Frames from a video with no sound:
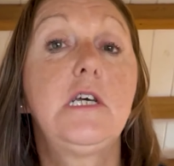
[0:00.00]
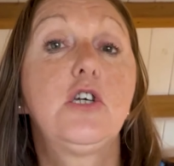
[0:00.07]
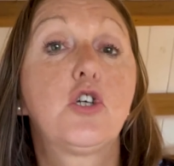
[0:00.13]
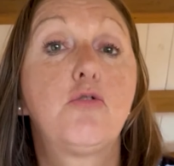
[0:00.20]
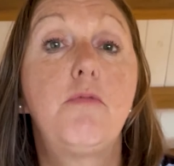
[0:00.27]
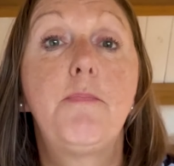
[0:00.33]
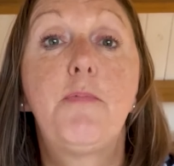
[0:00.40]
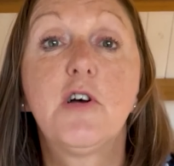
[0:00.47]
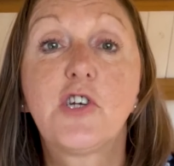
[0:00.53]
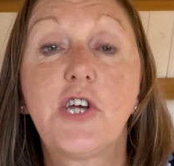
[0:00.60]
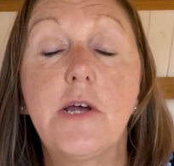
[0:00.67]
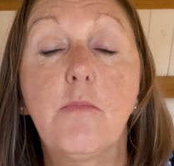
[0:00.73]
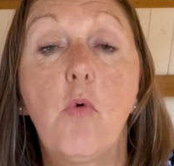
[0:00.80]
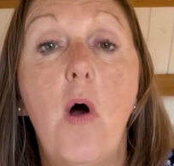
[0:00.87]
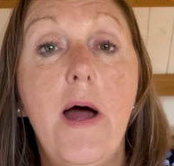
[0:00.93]
je suis pas
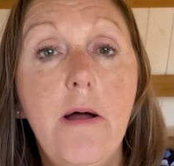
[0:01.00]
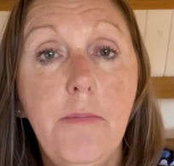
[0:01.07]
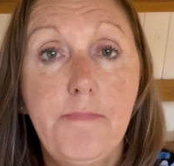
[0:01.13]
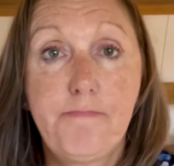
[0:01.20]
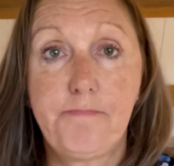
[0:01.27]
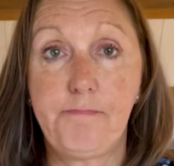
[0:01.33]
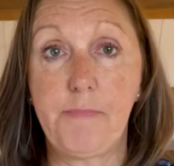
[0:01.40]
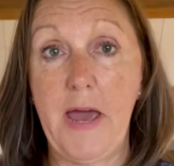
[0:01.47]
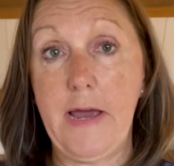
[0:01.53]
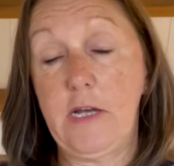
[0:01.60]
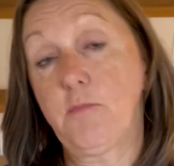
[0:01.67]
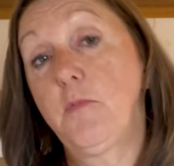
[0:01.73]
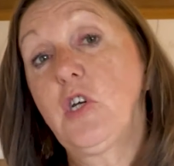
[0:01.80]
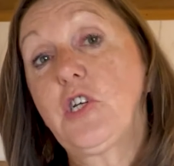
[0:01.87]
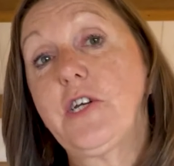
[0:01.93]
chez moi, ben
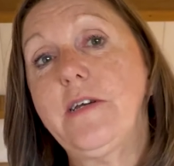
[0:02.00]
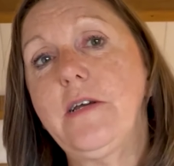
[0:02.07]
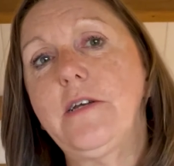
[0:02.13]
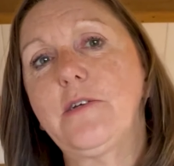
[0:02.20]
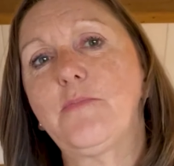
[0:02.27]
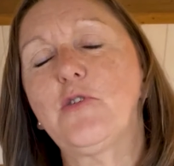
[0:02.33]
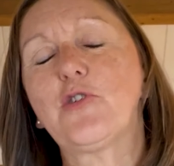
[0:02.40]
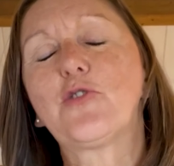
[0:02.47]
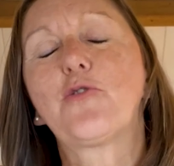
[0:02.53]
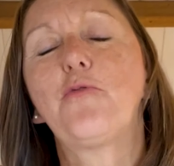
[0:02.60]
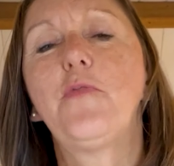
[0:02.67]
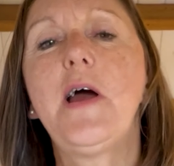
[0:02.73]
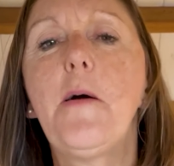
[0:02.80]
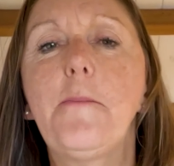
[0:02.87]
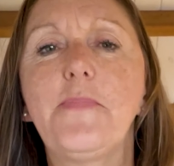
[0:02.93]
moi, je me suis
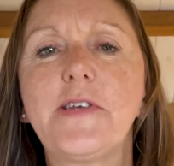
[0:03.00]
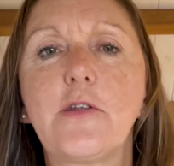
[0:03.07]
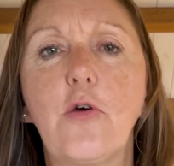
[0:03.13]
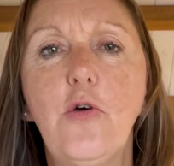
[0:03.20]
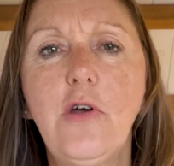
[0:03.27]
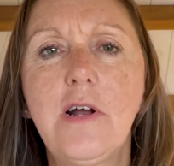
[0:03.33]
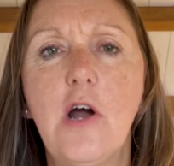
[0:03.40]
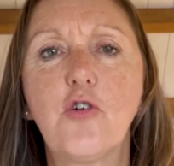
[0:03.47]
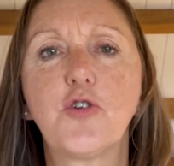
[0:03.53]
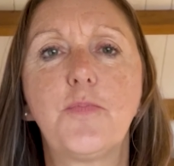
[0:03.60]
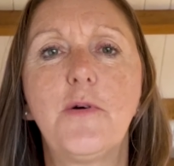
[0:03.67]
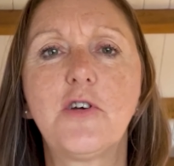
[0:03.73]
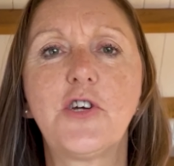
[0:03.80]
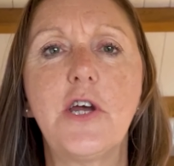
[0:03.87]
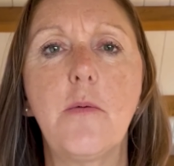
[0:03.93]
trouvé un petit truc. Quand je suis
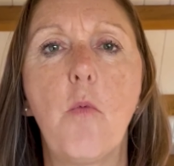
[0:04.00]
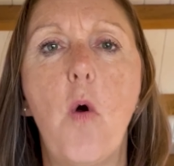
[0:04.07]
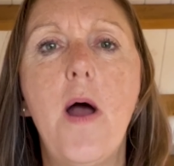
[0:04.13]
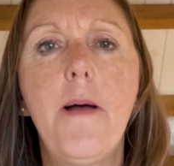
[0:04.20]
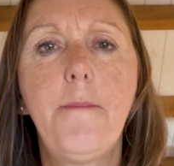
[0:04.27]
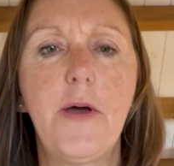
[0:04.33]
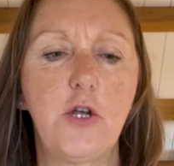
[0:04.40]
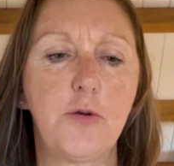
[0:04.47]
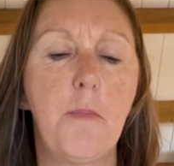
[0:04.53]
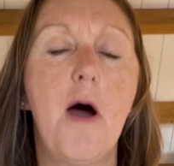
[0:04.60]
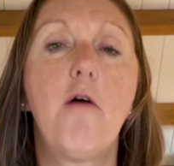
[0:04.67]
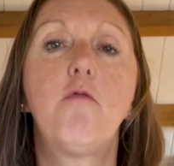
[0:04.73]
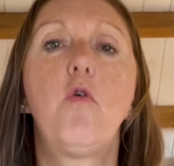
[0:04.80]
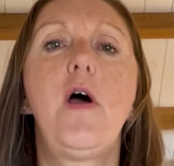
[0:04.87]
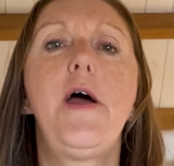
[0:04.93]
pas chez moi, ben je
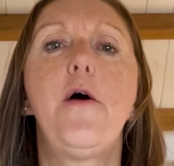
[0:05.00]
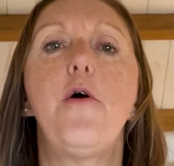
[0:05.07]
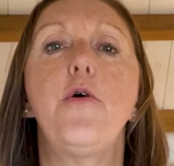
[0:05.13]
m'envoie un